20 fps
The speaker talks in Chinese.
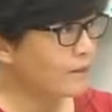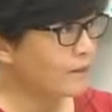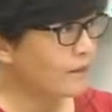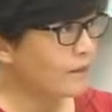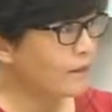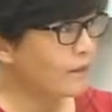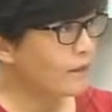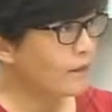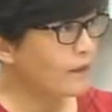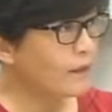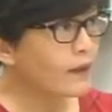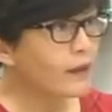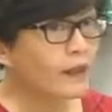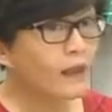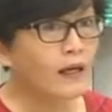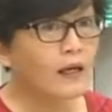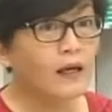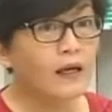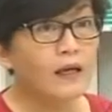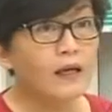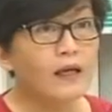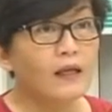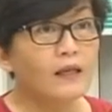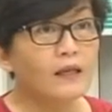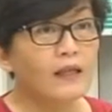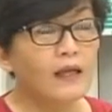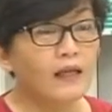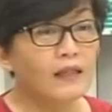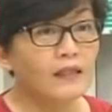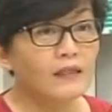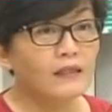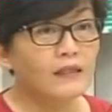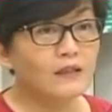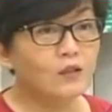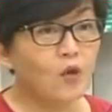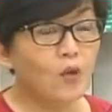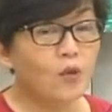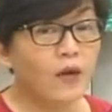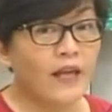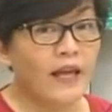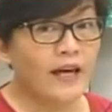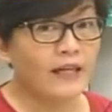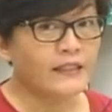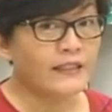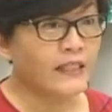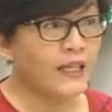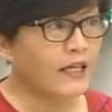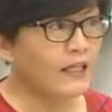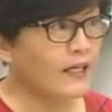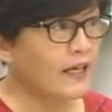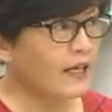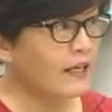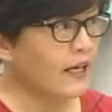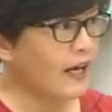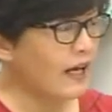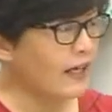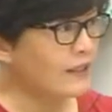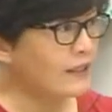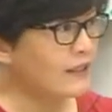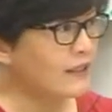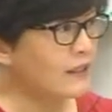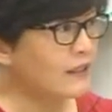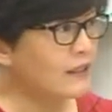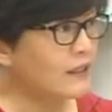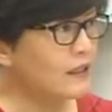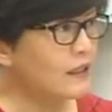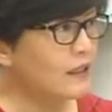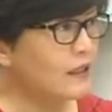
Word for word: 嗯哼，那可是从两千年开始，